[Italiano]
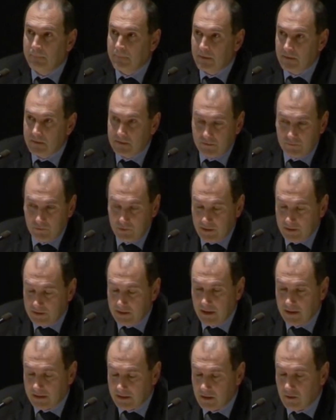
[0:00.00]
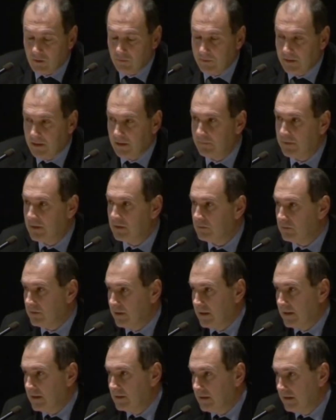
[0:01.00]
se volete anche come elemento
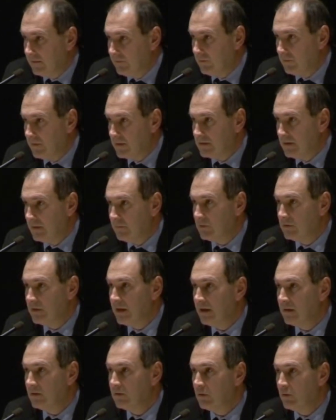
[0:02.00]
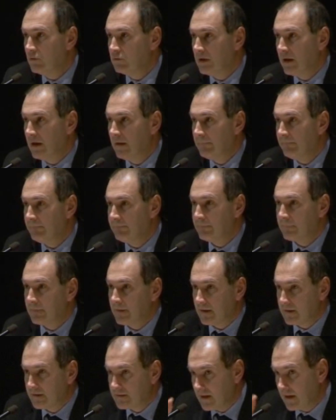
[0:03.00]
negativo, ma siamo dentro una
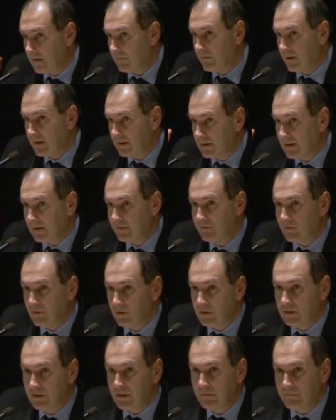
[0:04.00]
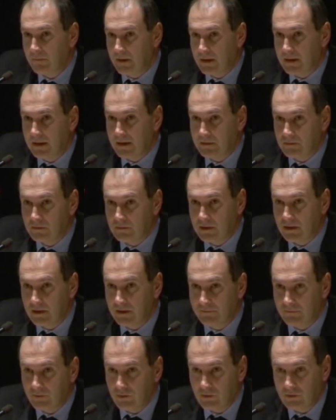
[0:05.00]
segmentazione del mercato del
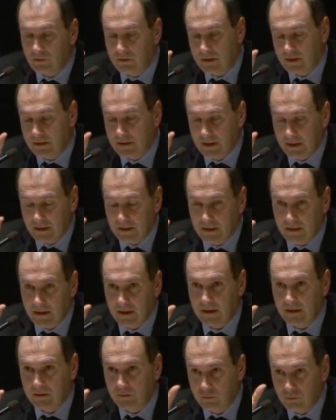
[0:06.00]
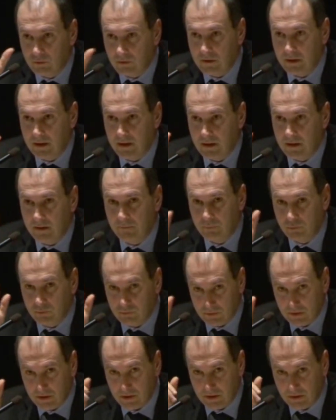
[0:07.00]
lavoro che tende a ridurre i
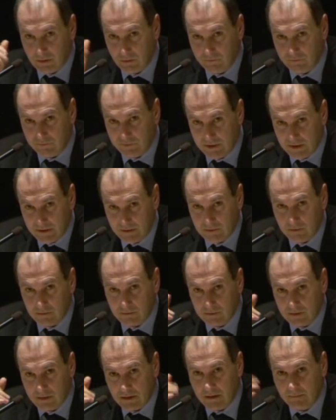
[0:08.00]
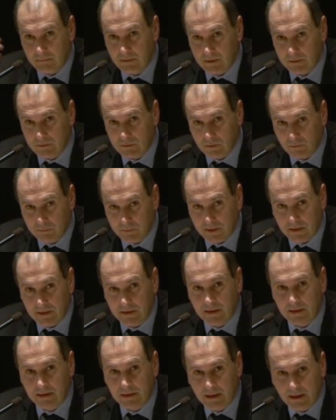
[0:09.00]
punti di conflitto tra manodopera
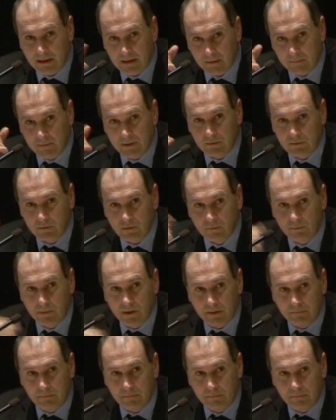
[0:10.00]
italiana e manodopera